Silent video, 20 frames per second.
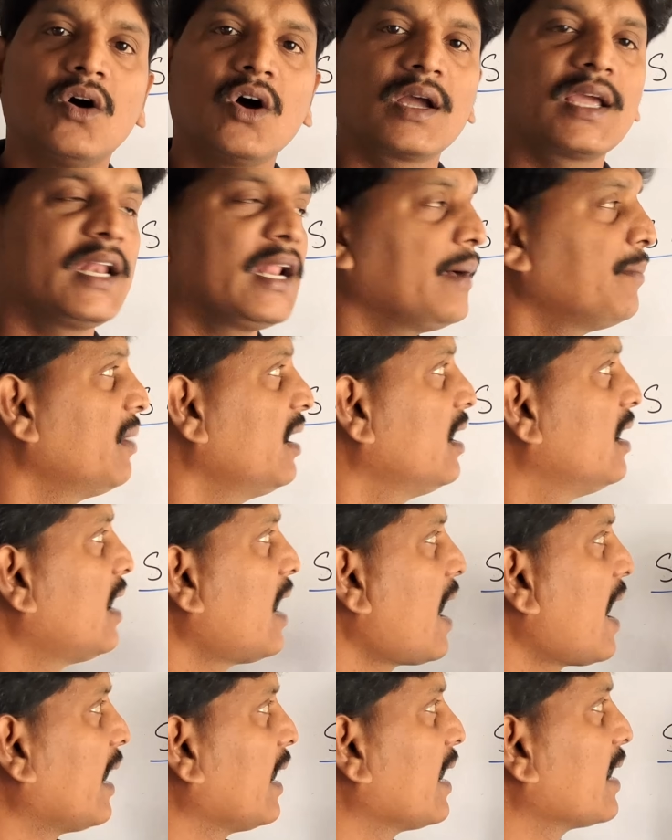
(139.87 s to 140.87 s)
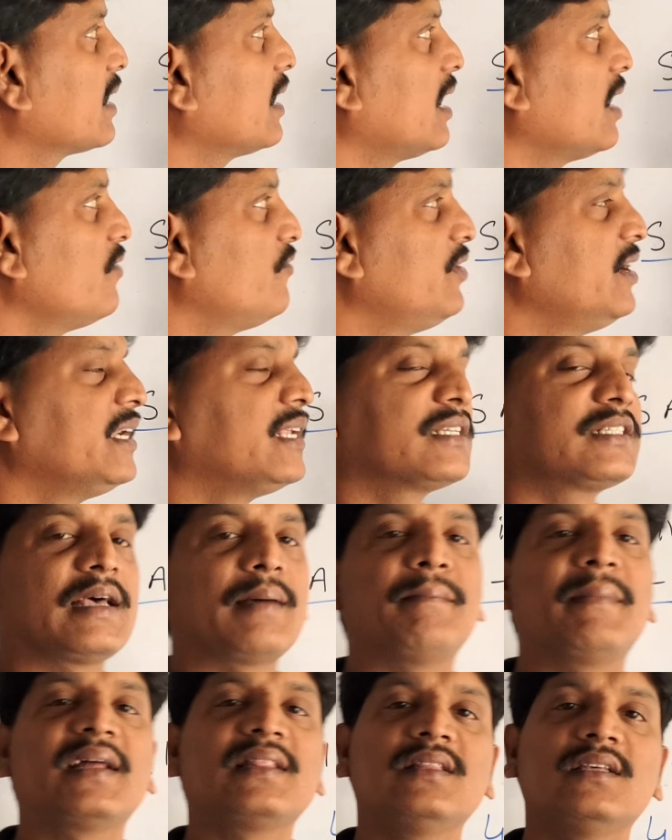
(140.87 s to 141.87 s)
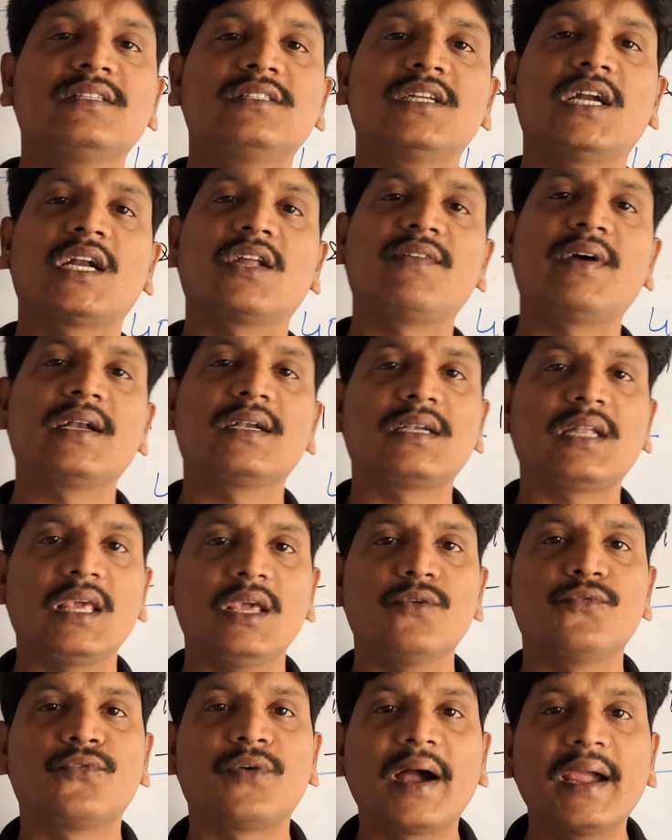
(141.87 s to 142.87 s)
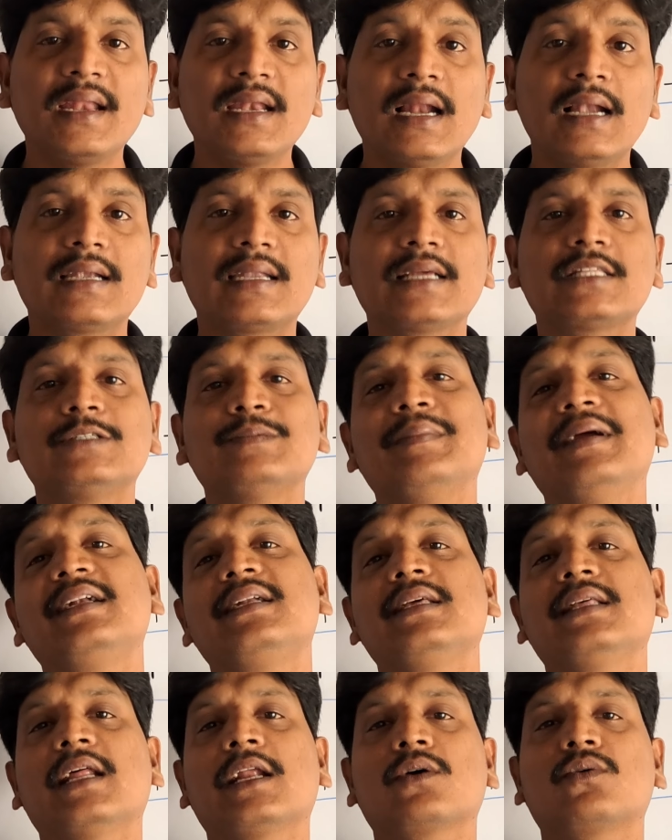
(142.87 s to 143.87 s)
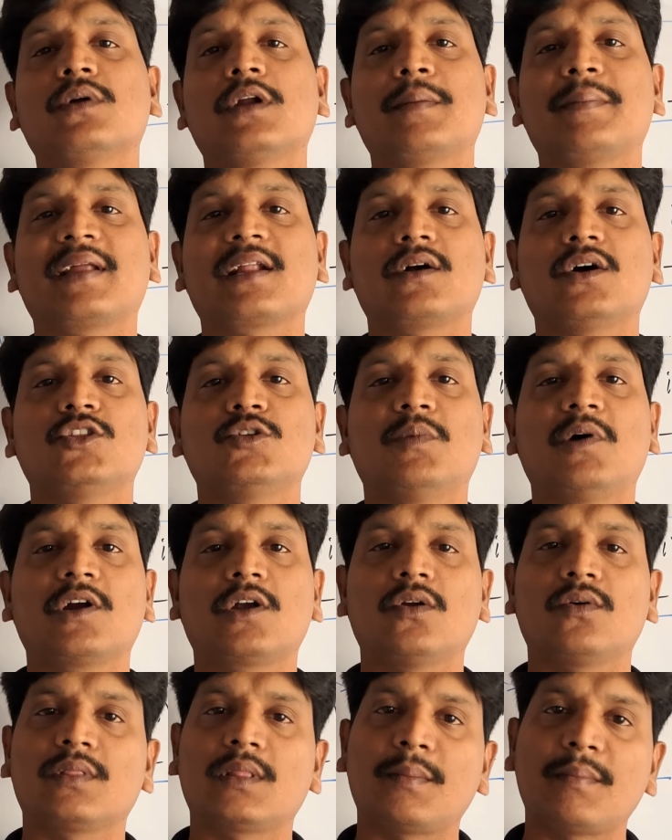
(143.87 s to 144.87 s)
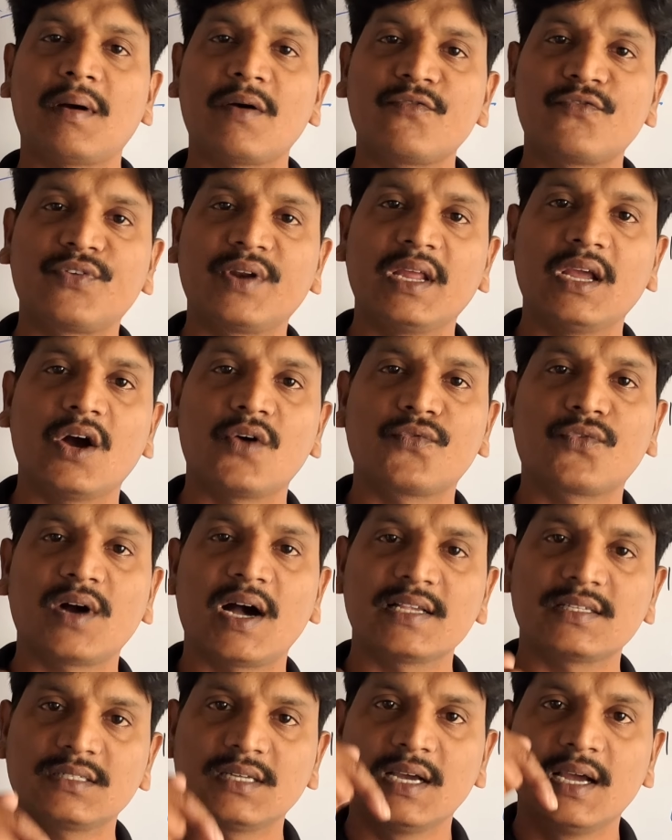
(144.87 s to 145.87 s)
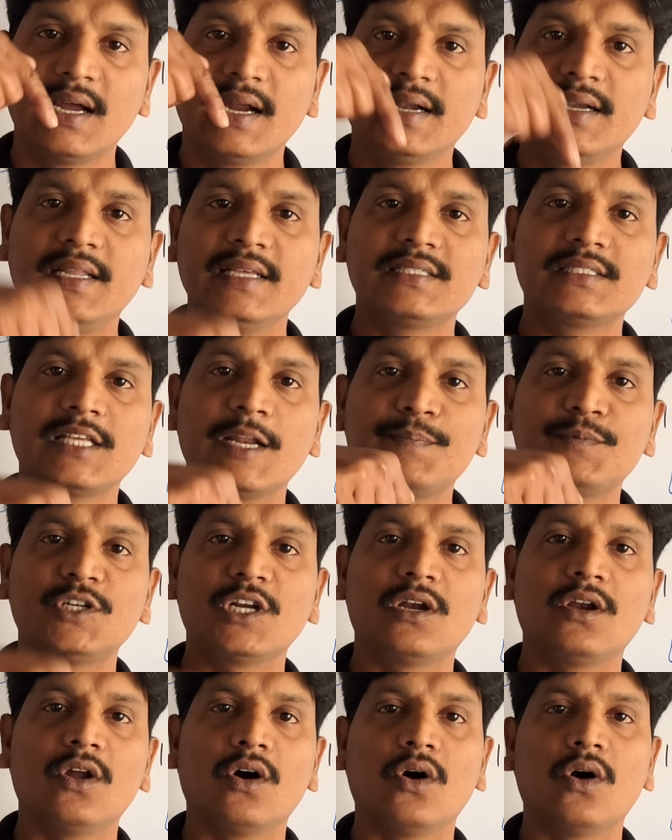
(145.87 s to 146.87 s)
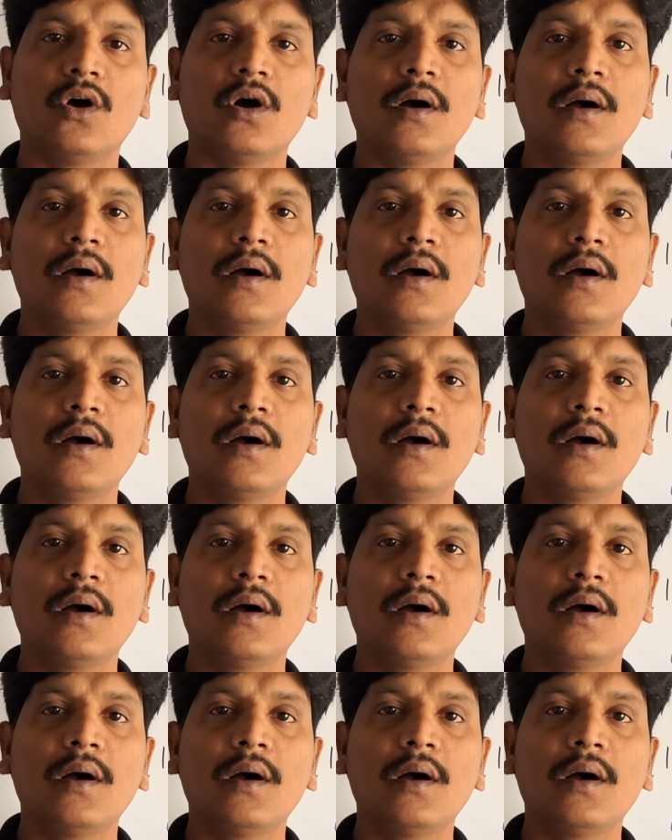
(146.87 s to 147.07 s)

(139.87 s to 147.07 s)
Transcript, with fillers: ఓకేనా అలాగే వీటికి సంబంధించినటువంటి ఫైనల్ టచ్ మెటీరియల్ కూడా మనకు అందుబాటులో ఉందమ్మా ఫ్రీ ఆఫ్ కాస్ట్ డిస్క్రిప్షన్లో